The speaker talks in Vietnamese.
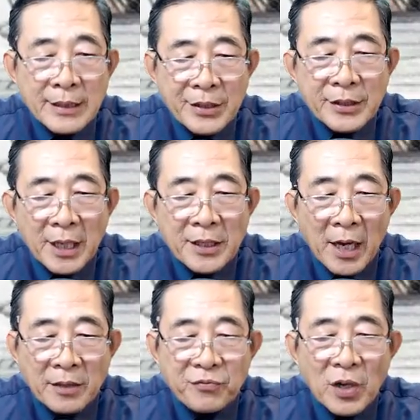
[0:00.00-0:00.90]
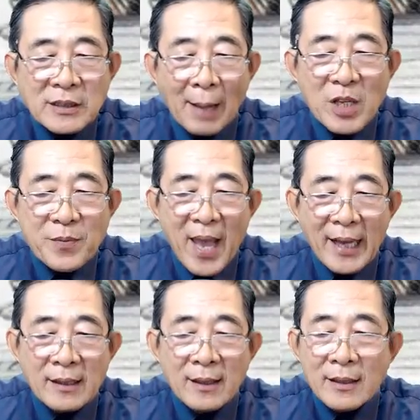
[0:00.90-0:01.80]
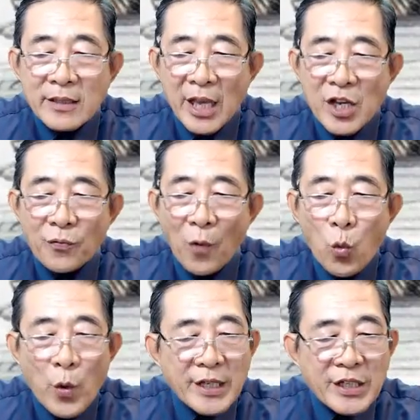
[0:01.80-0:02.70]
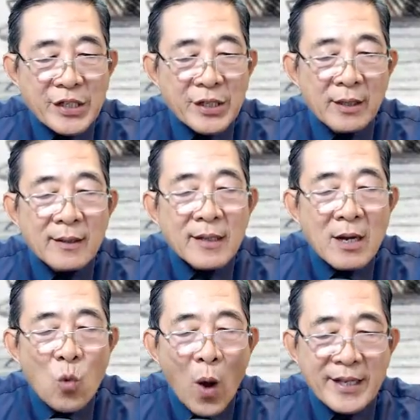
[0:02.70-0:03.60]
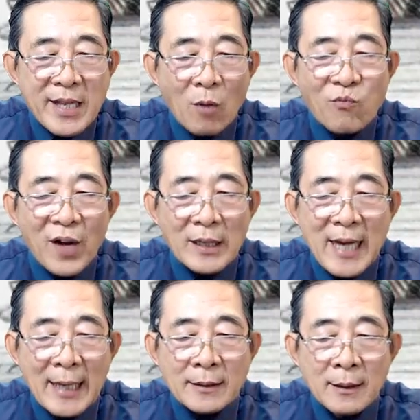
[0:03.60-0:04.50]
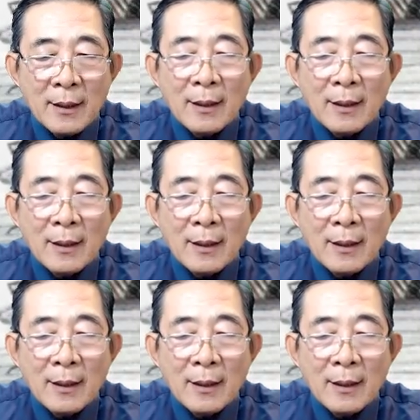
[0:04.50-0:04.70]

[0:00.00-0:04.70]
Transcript: Dưới tình hình phức tạp như vậy, chỉ có Phủ Nguyên Dương đứng ngoài dòng phân tranh.